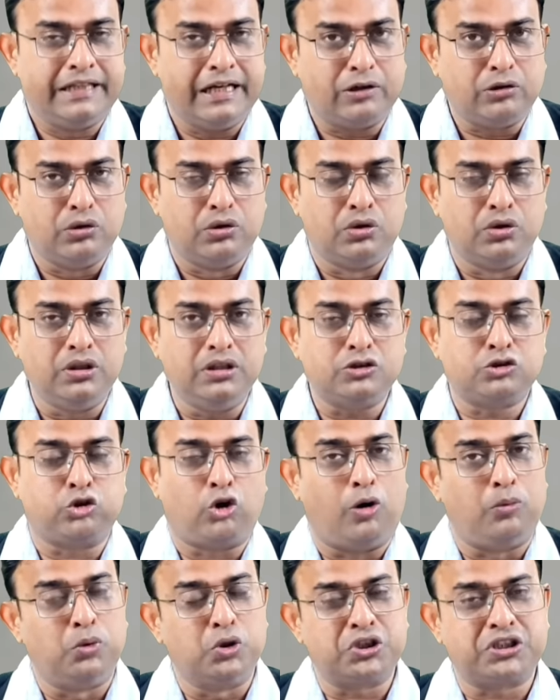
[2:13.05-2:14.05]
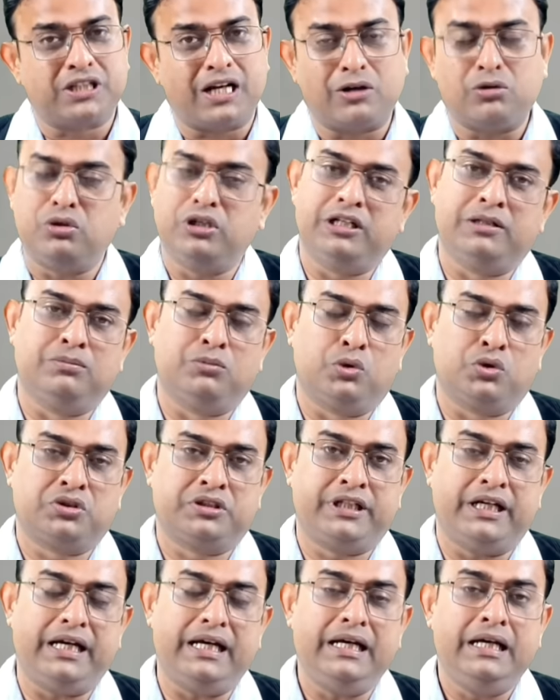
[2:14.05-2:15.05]
দেখুন সমস্যাগুলির
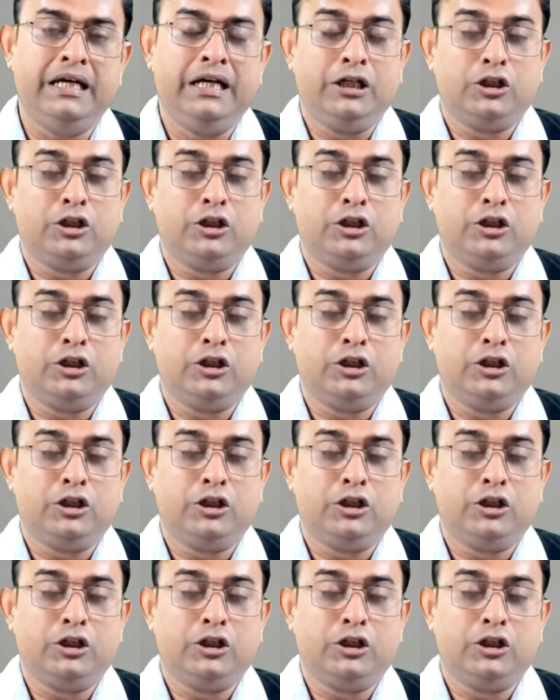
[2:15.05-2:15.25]
মধ্যে